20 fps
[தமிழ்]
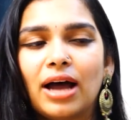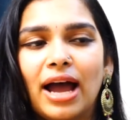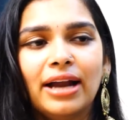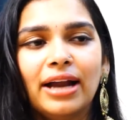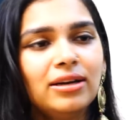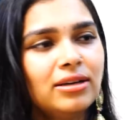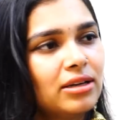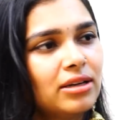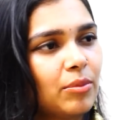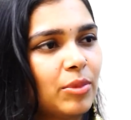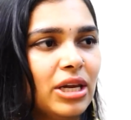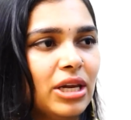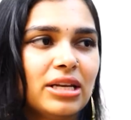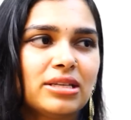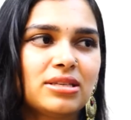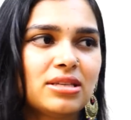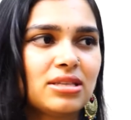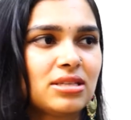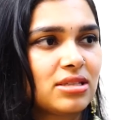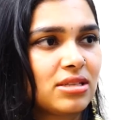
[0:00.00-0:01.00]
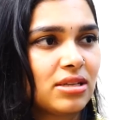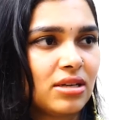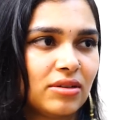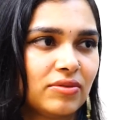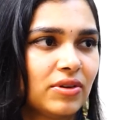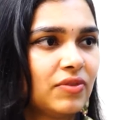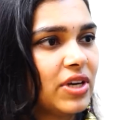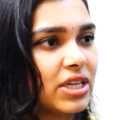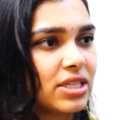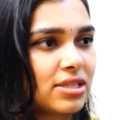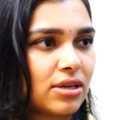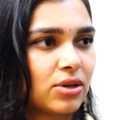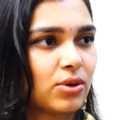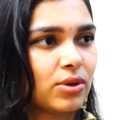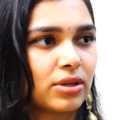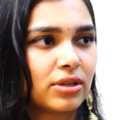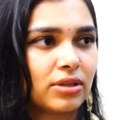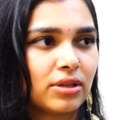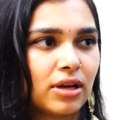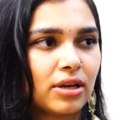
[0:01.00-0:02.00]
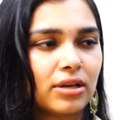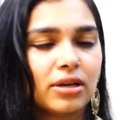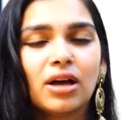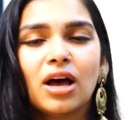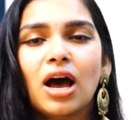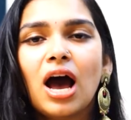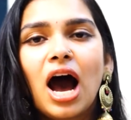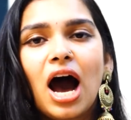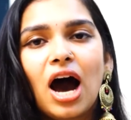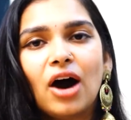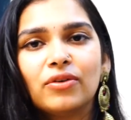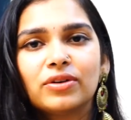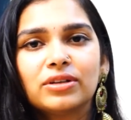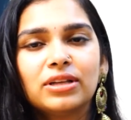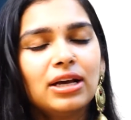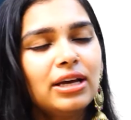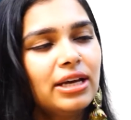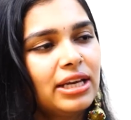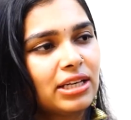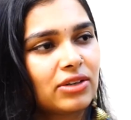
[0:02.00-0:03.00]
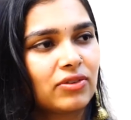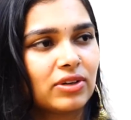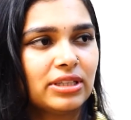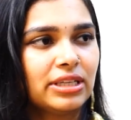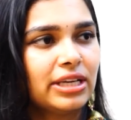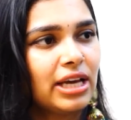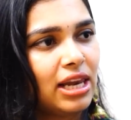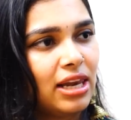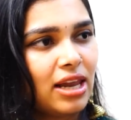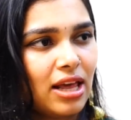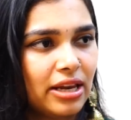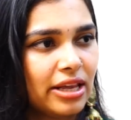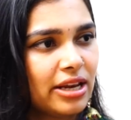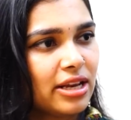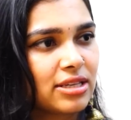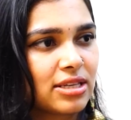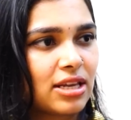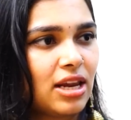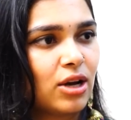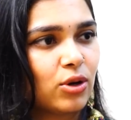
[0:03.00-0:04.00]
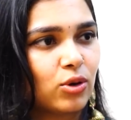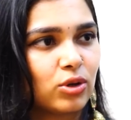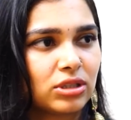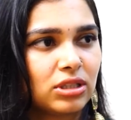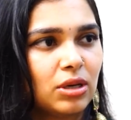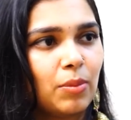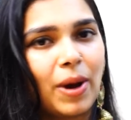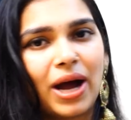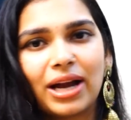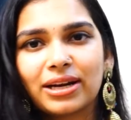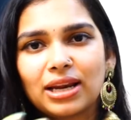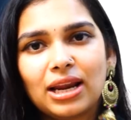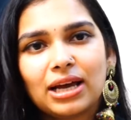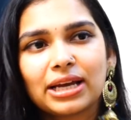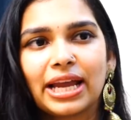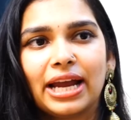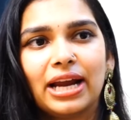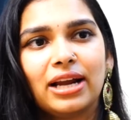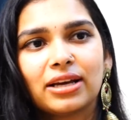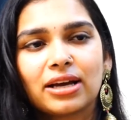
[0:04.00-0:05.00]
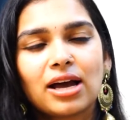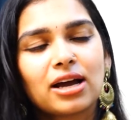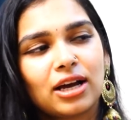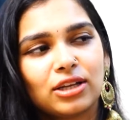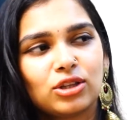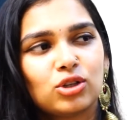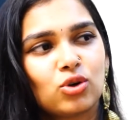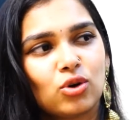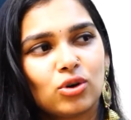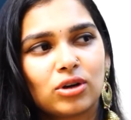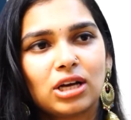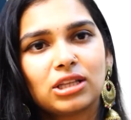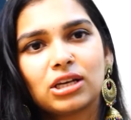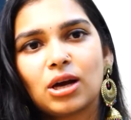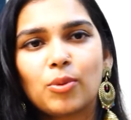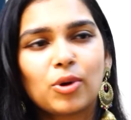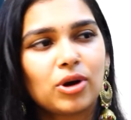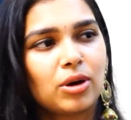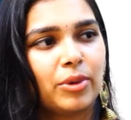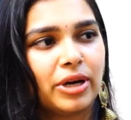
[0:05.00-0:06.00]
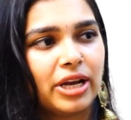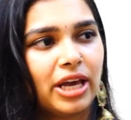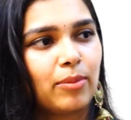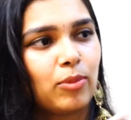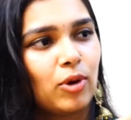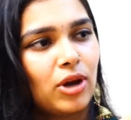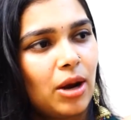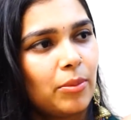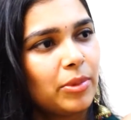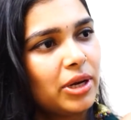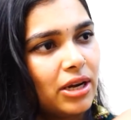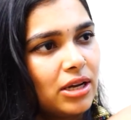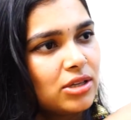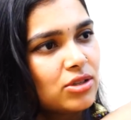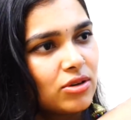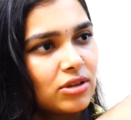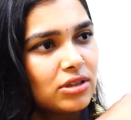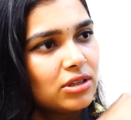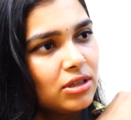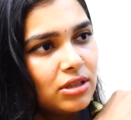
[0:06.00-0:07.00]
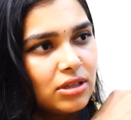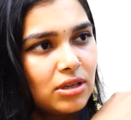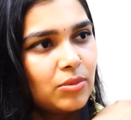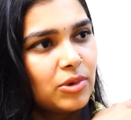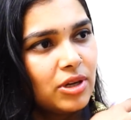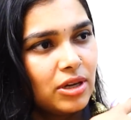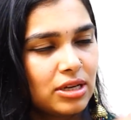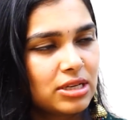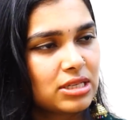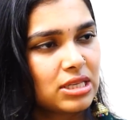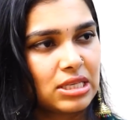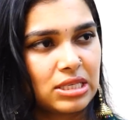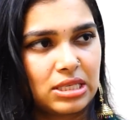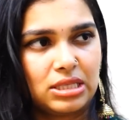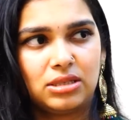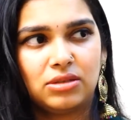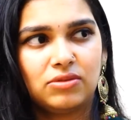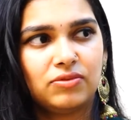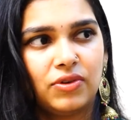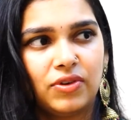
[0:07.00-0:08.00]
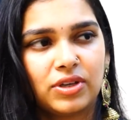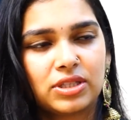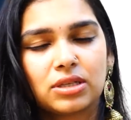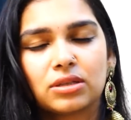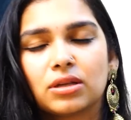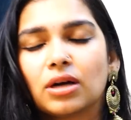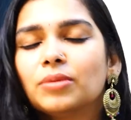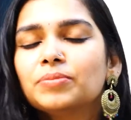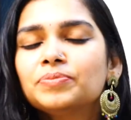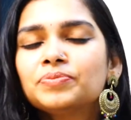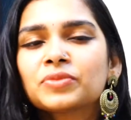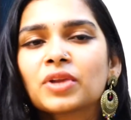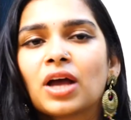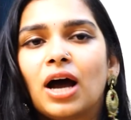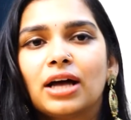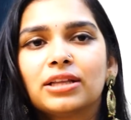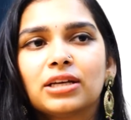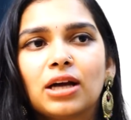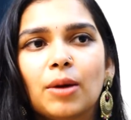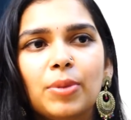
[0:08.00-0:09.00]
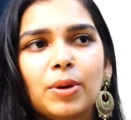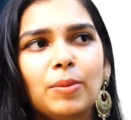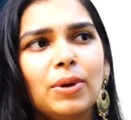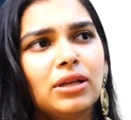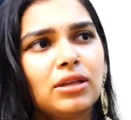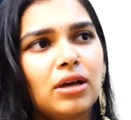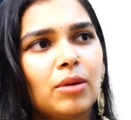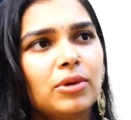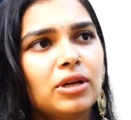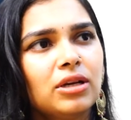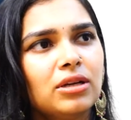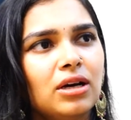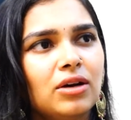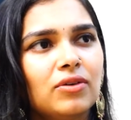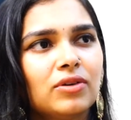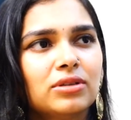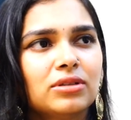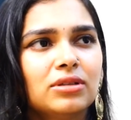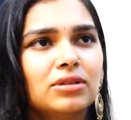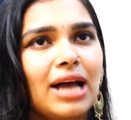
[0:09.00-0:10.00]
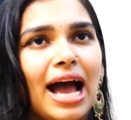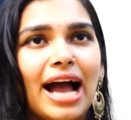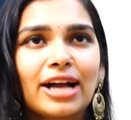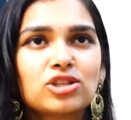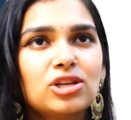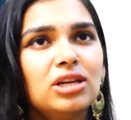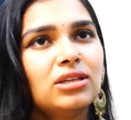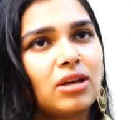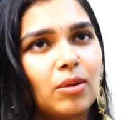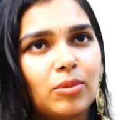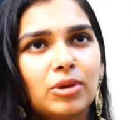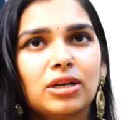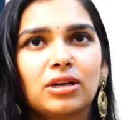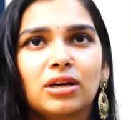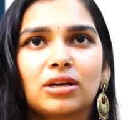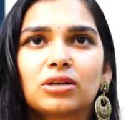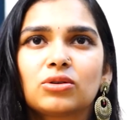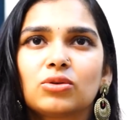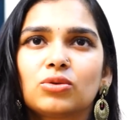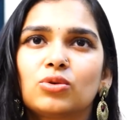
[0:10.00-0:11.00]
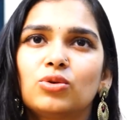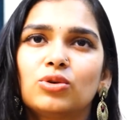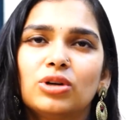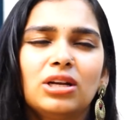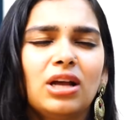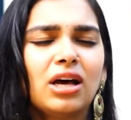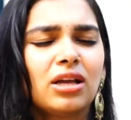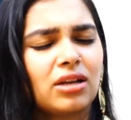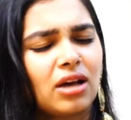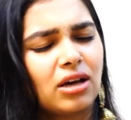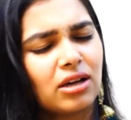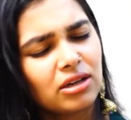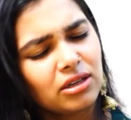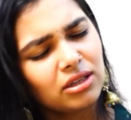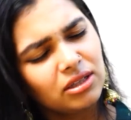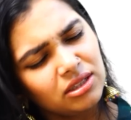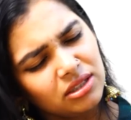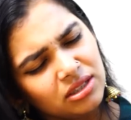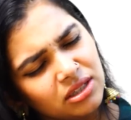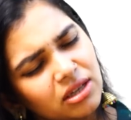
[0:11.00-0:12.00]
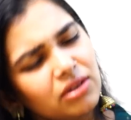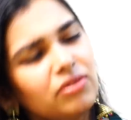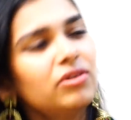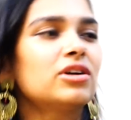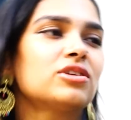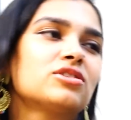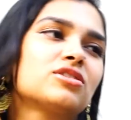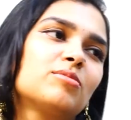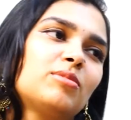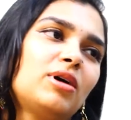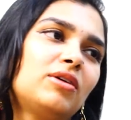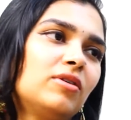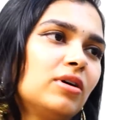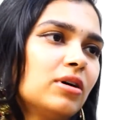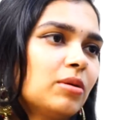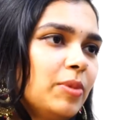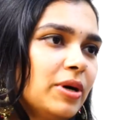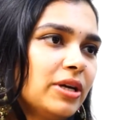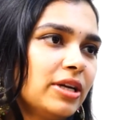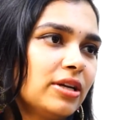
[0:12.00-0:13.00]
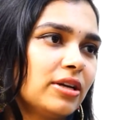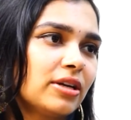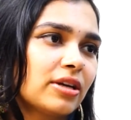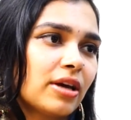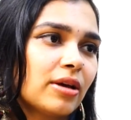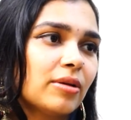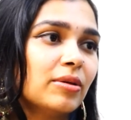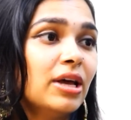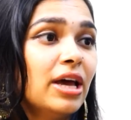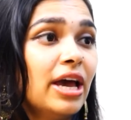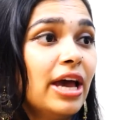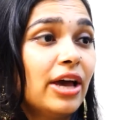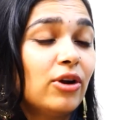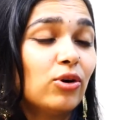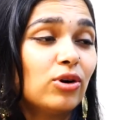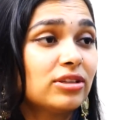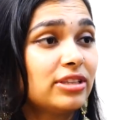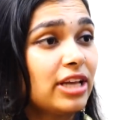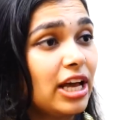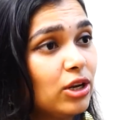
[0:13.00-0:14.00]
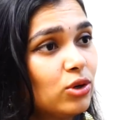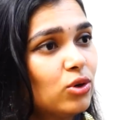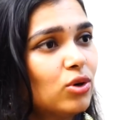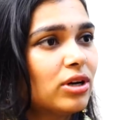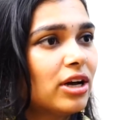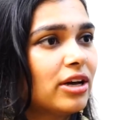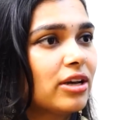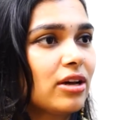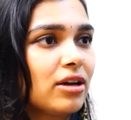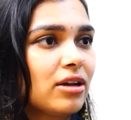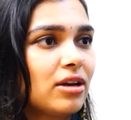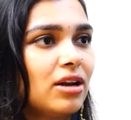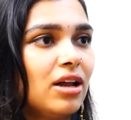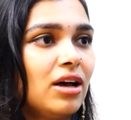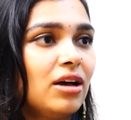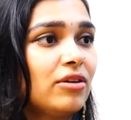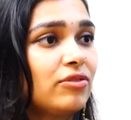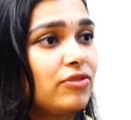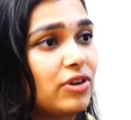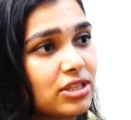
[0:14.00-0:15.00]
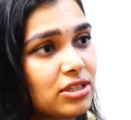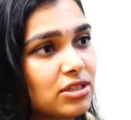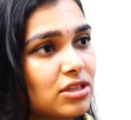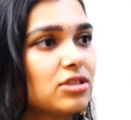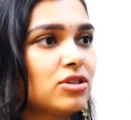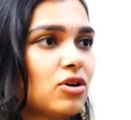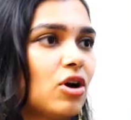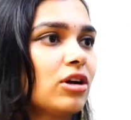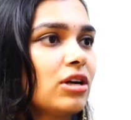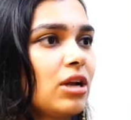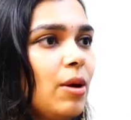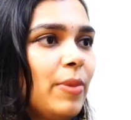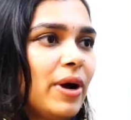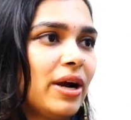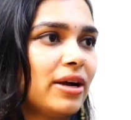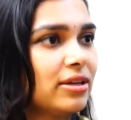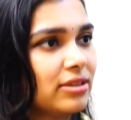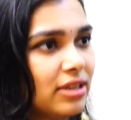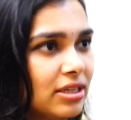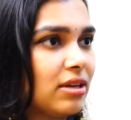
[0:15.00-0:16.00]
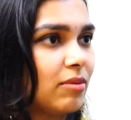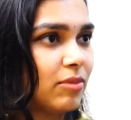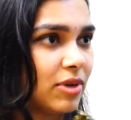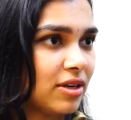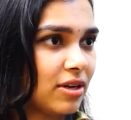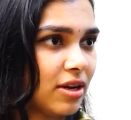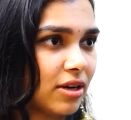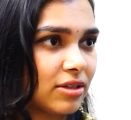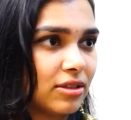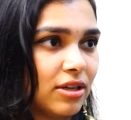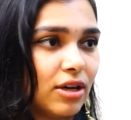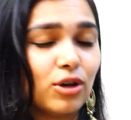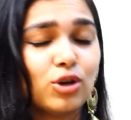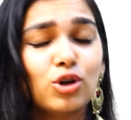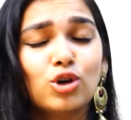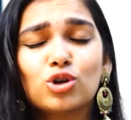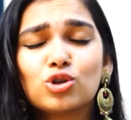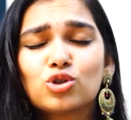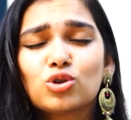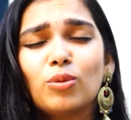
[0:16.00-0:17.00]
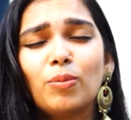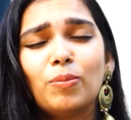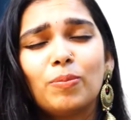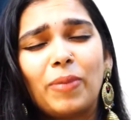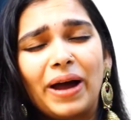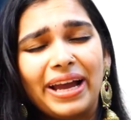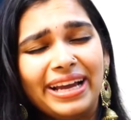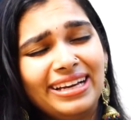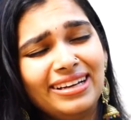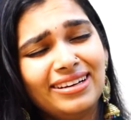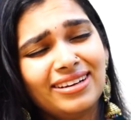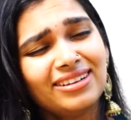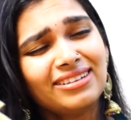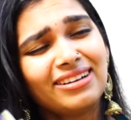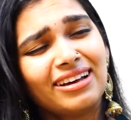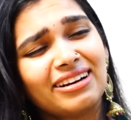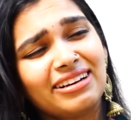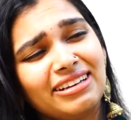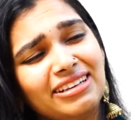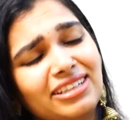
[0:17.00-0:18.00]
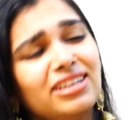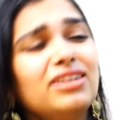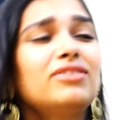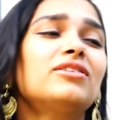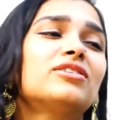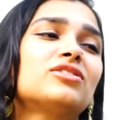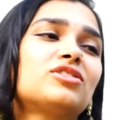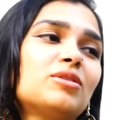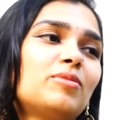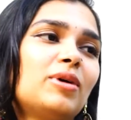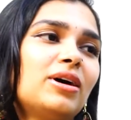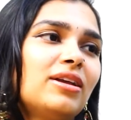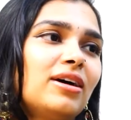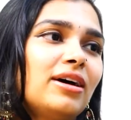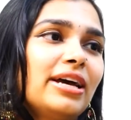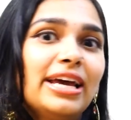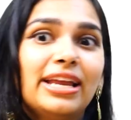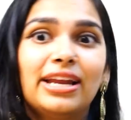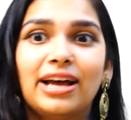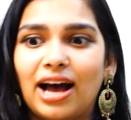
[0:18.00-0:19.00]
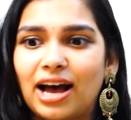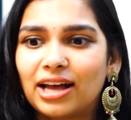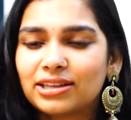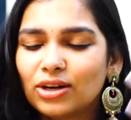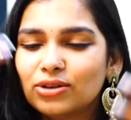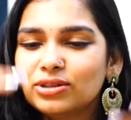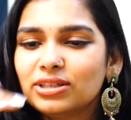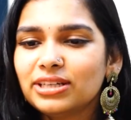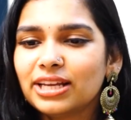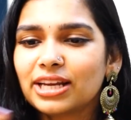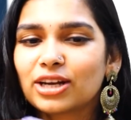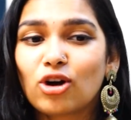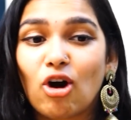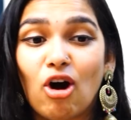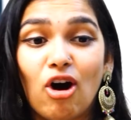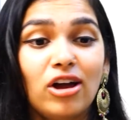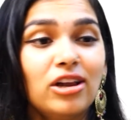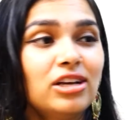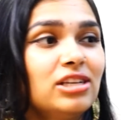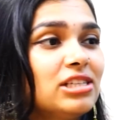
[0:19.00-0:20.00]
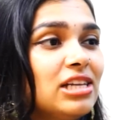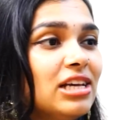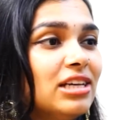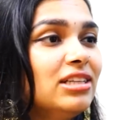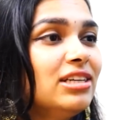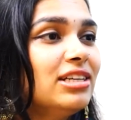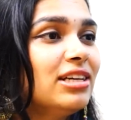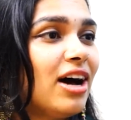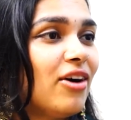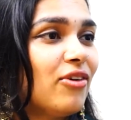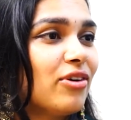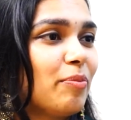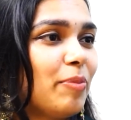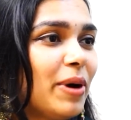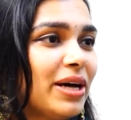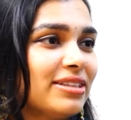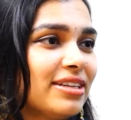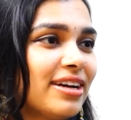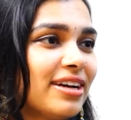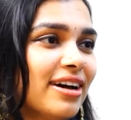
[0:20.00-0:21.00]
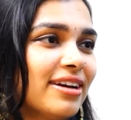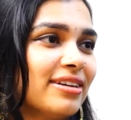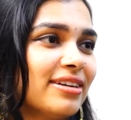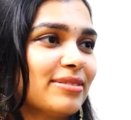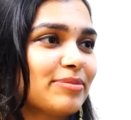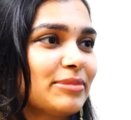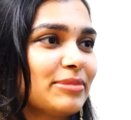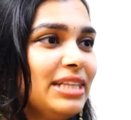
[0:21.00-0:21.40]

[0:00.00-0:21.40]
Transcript: அண்ட் நம்ம லிரிசிஸ்ட் விவேக் சாரும் இருந்தார் அவர் தான் எனக்கு வந்து எல்லா லிரிக்ஸ் எல்லாம் கொடுத்து பாட்டெல்லாம் கேளுங்க கற்றுக்கோங்க அதுக்கப்புறம் நம்ம டேக் போகலாம் அப்படின்லாம் சொன்னது நம்ம லிரிசிஸ்ட் விவேக் சார் தான் அதுக்கப்புறமா தமனா வந்து ஆக்சுவலாக தமனா கூட நான் நிறைய வருஷமாக ஒர்க் பண்ணிட்டுருக்கேன் என்னோட தெலுங்கு கரியர்லாம் ஃபஸ்ட்டு சாங் நான் பாடினதே தமன்னாக்கு தான் ஸோ பயங்கர நிறைய வருஷமாக நான் அதாவது என்னை காலேஜ்லேருந்து அவர் பார்த்துருக்காரு